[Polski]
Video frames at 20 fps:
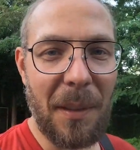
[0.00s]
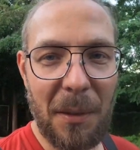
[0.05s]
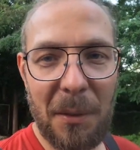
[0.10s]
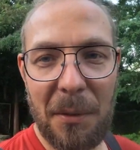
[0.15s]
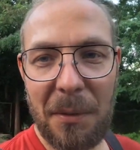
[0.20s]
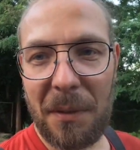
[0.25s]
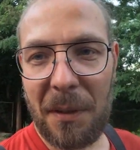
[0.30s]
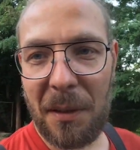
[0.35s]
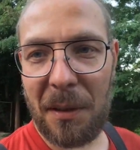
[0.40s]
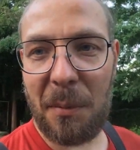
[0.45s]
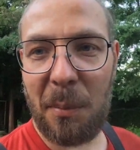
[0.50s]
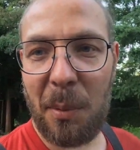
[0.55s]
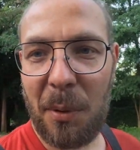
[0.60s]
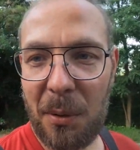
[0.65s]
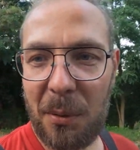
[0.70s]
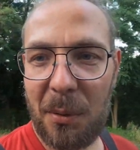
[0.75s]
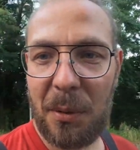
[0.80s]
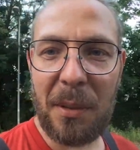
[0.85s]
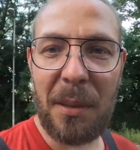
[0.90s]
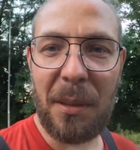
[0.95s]
za również
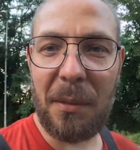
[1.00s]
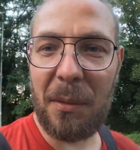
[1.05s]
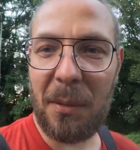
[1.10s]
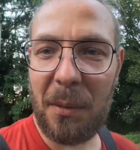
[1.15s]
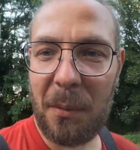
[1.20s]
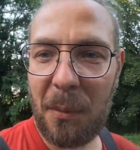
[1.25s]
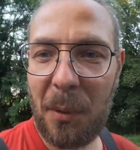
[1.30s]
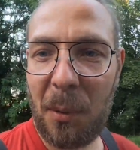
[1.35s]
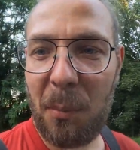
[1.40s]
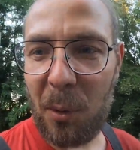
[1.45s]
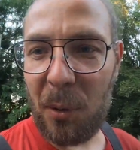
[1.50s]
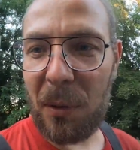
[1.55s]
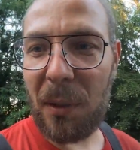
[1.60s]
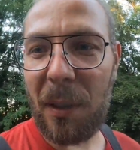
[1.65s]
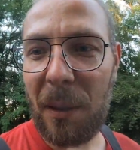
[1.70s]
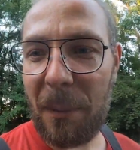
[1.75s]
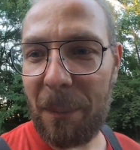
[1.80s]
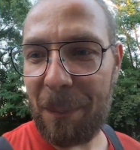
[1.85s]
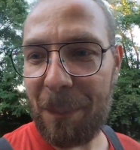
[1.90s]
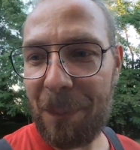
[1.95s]
produktywną
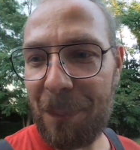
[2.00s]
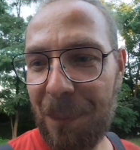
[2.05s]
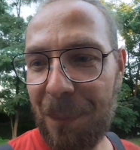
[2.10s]
robotę.